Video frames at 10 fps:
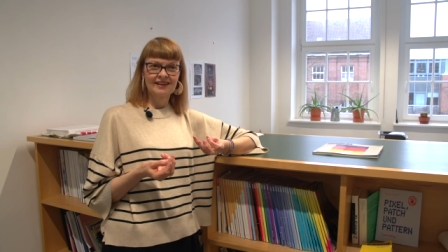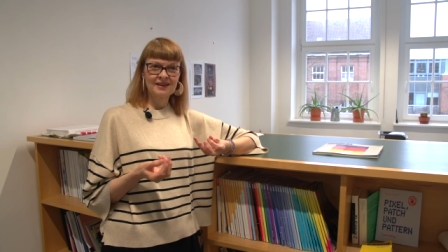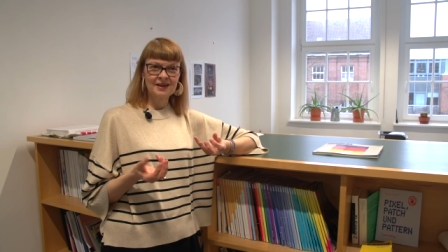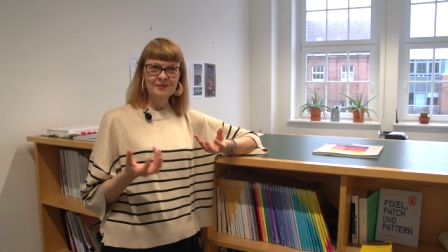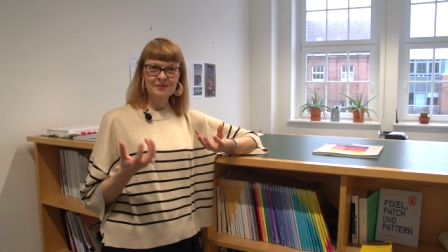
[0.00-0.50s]

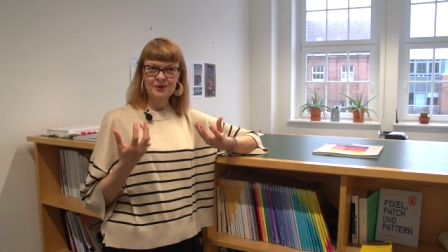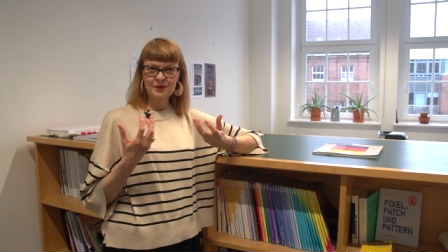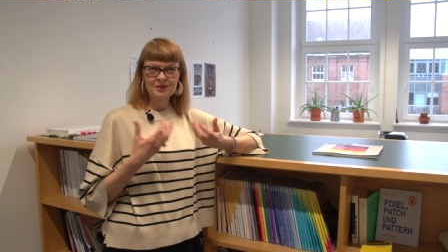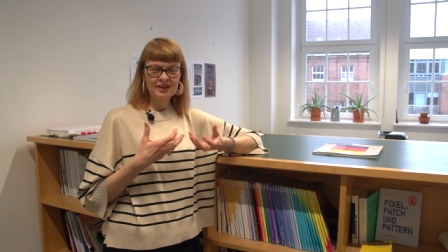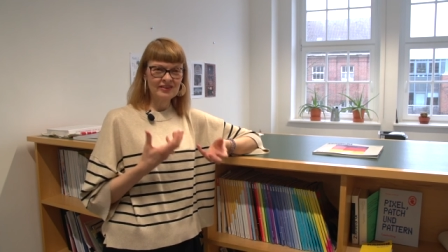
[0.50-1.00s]
ähm,
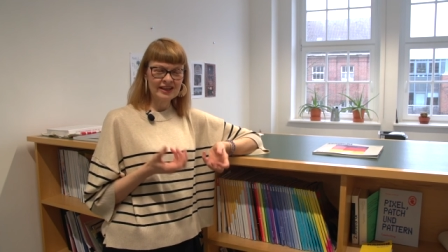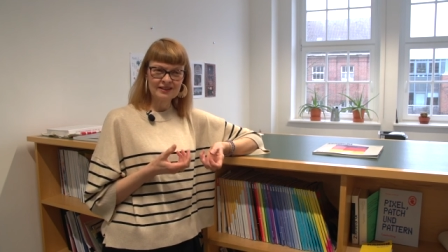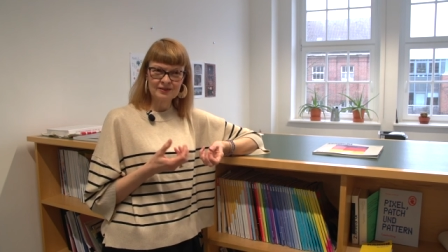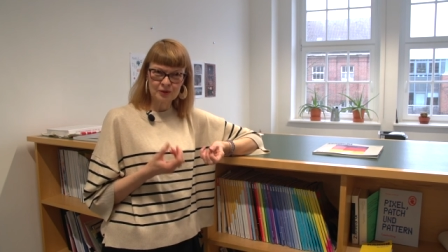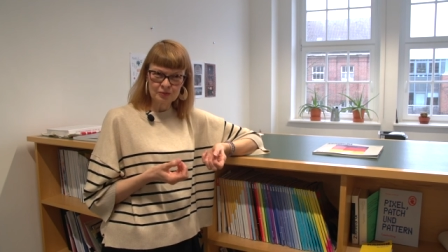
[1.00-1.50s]
unter
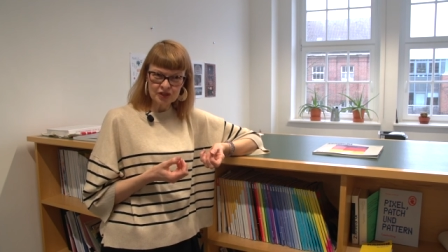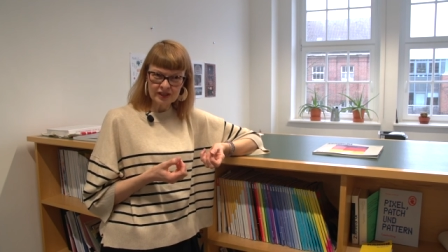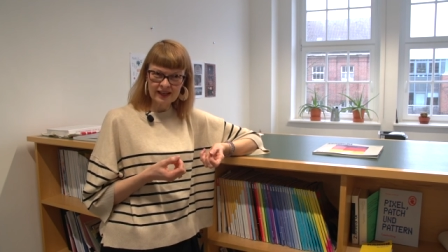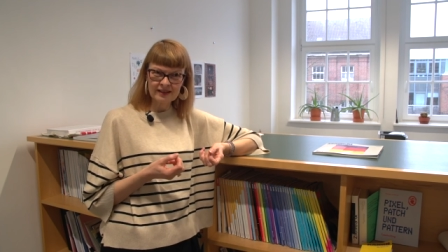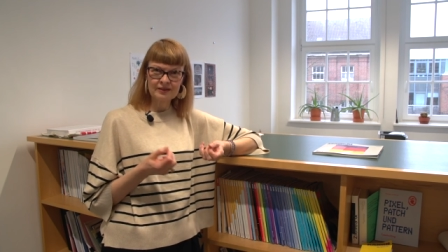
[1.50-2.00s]
welchen
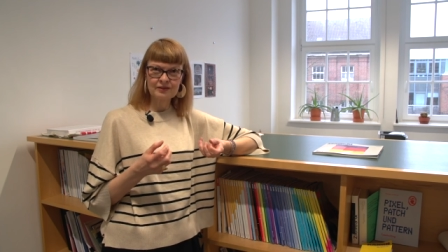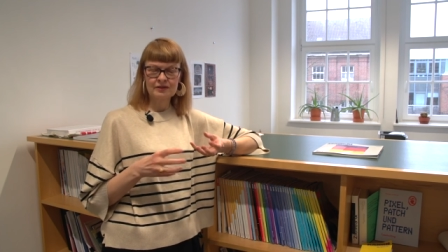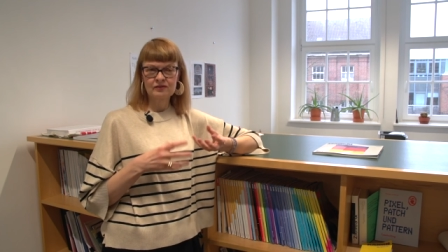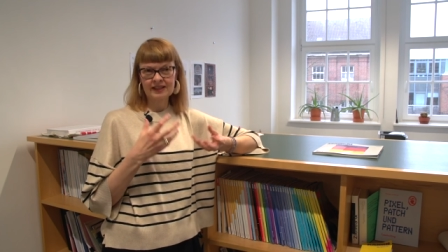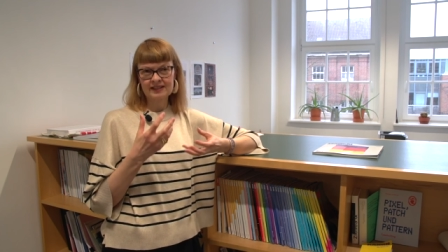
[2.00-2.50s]
Umständen
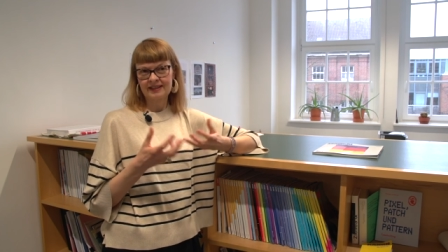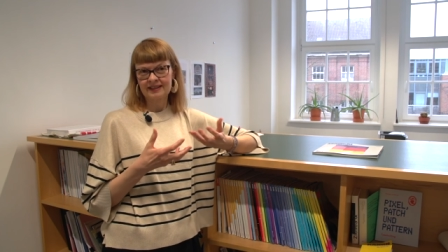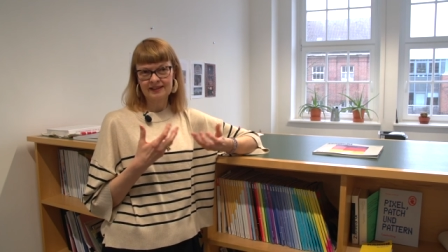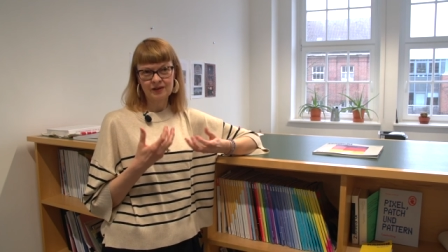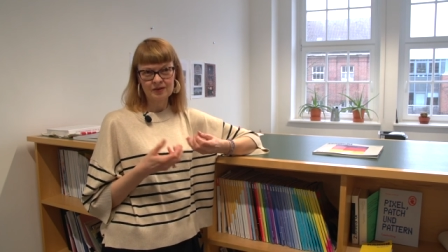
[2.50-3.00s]
und was
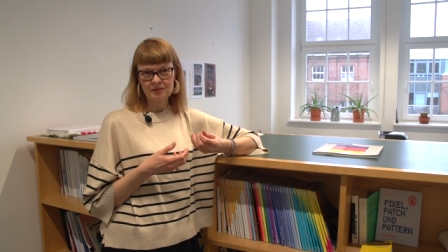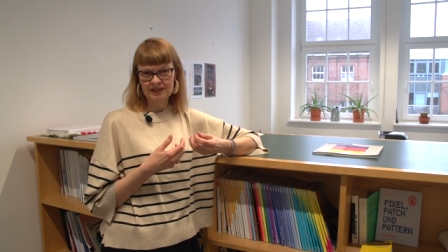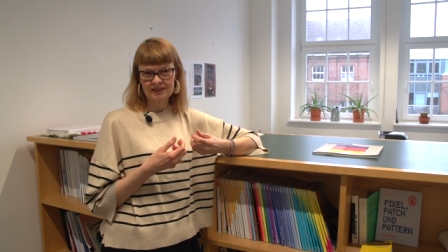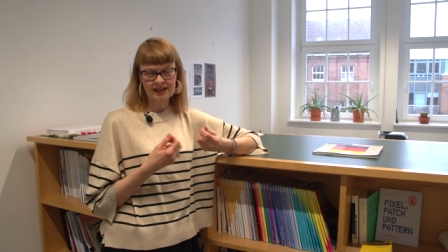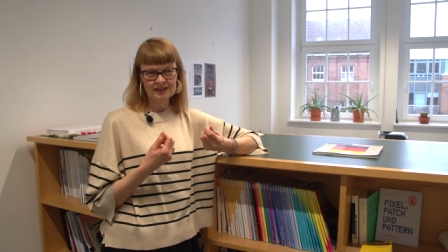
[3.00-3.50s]
das
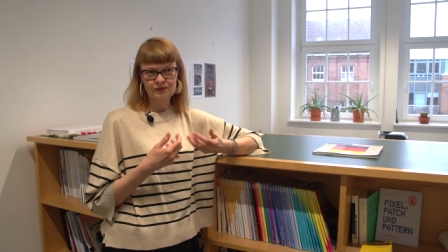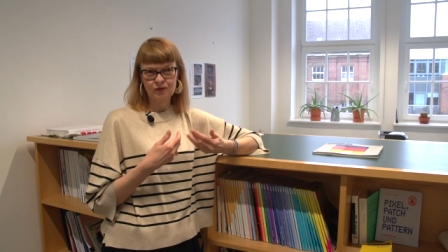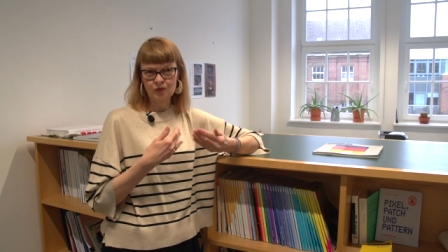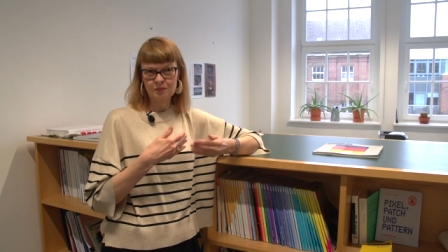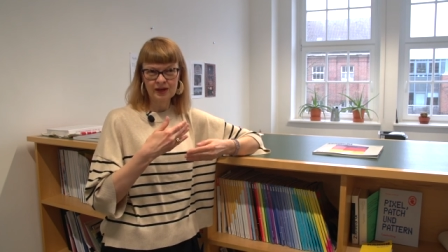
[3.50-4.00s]
darüber sagt,
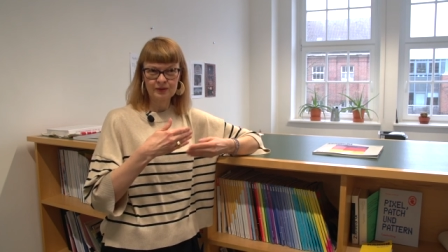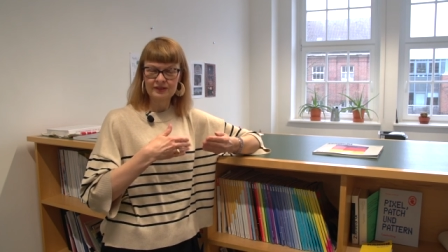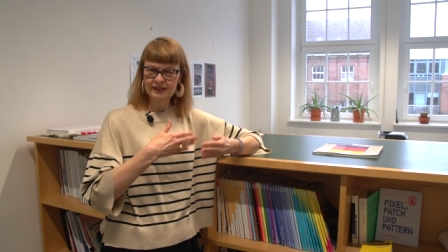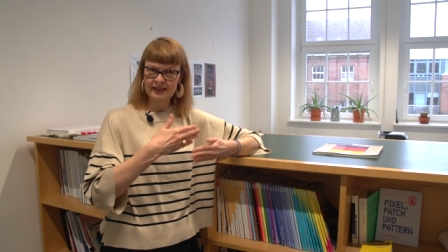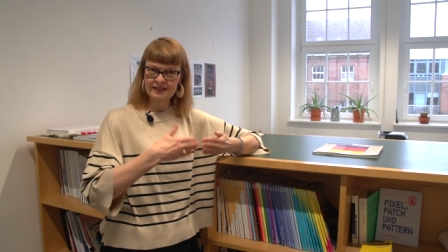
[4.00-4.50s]
wo bei
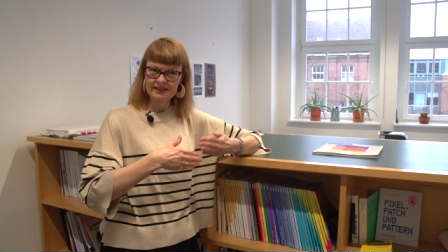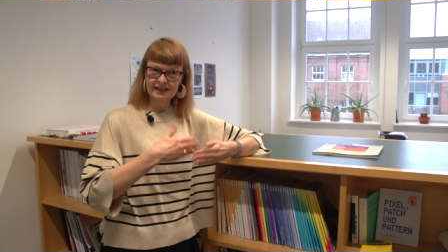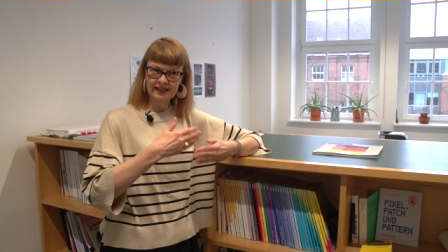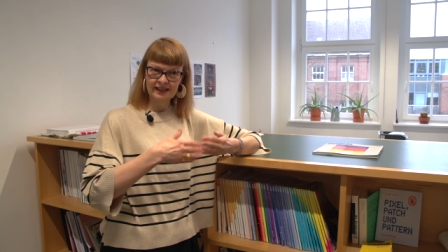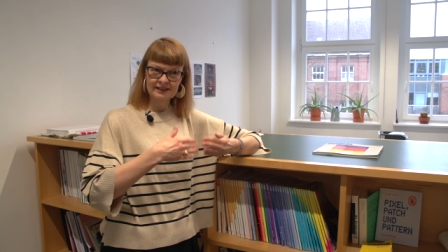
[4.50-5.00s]
uns eigentlich
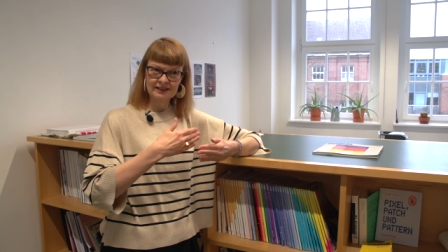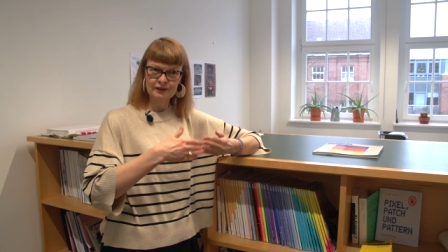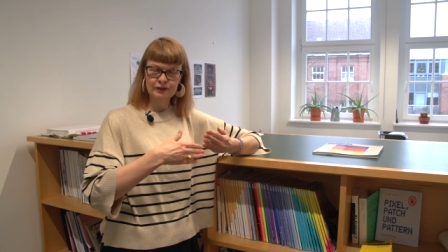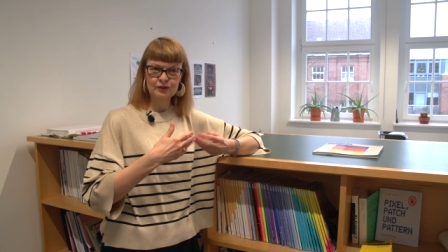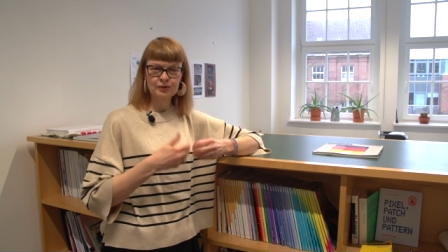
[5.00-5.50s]
die Grenzen
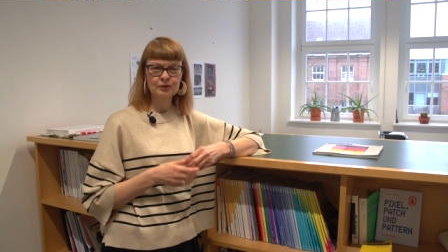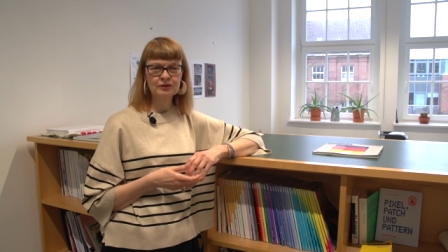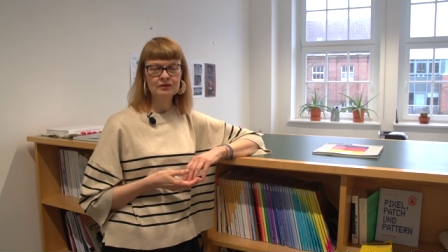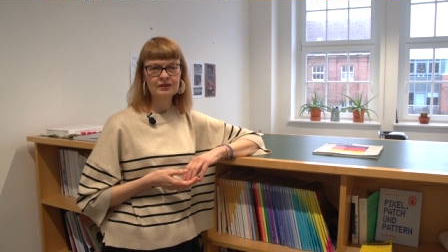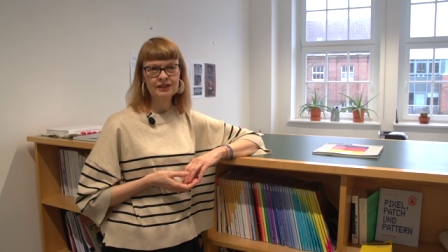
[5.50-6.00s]
zwischen
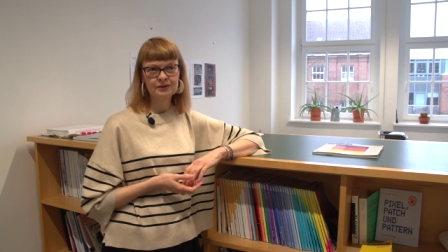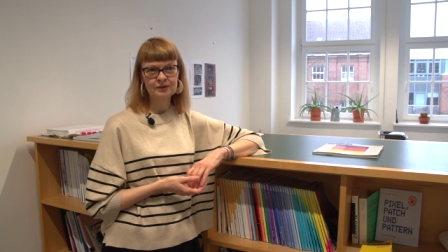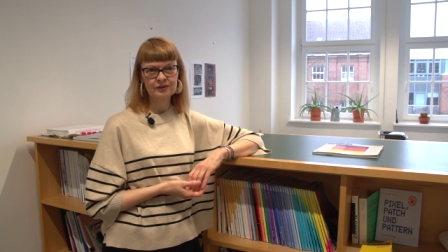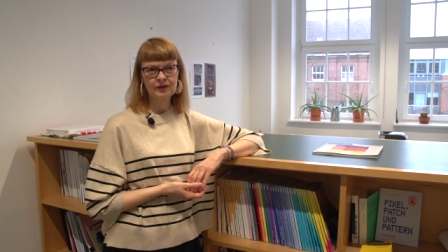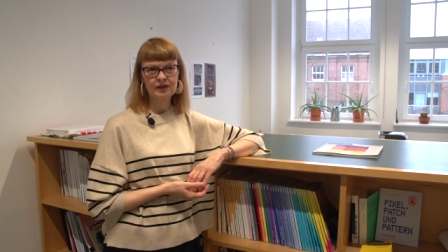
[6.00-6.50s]
Kunst und
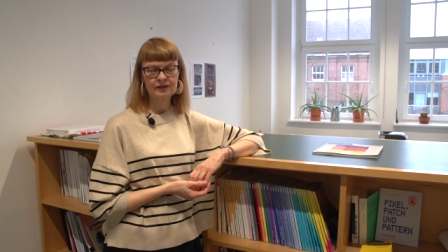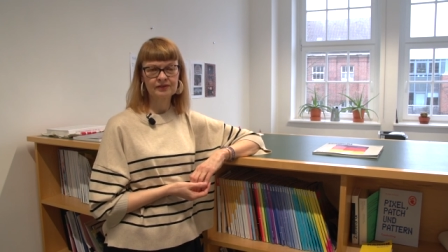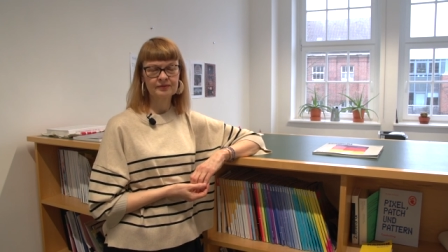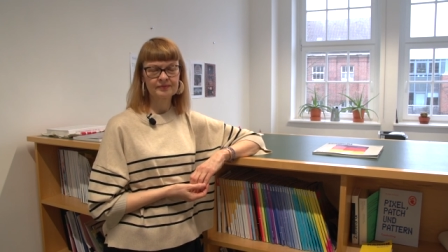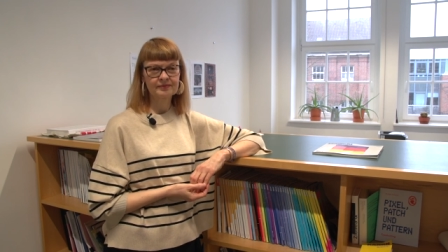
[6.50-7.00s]
Nicht-Kunst verlaufen.